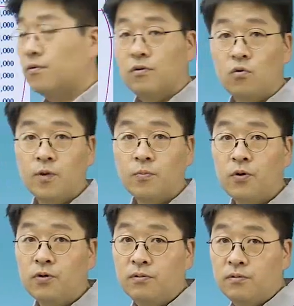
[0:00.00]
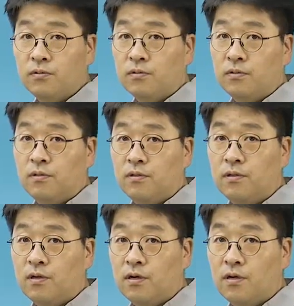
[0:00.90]
500병
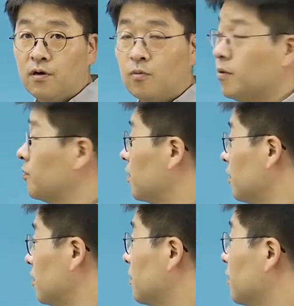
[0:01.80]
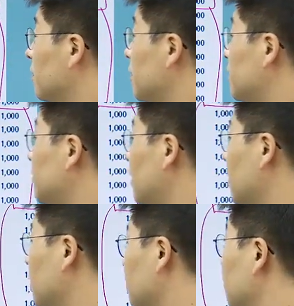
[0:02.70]
얼마입니까? 예,
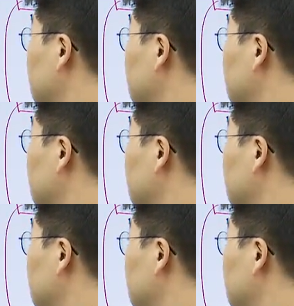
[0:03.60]
2달러네요.